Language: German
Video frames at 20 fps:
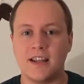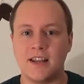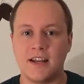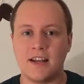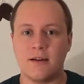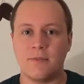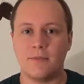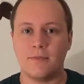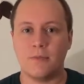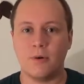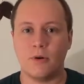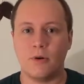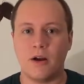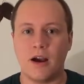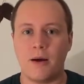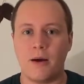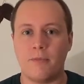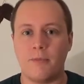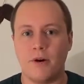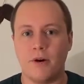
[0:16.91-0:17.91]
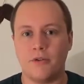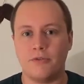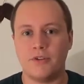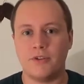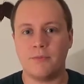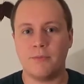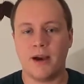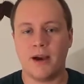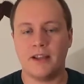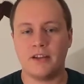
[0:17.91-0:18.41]
Kinderprogramm auf
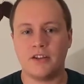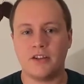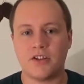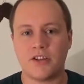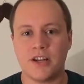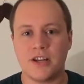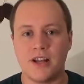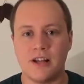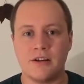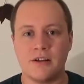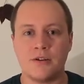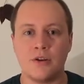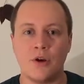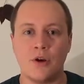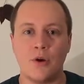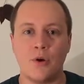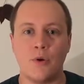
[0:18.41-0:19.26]
die Beine gestellt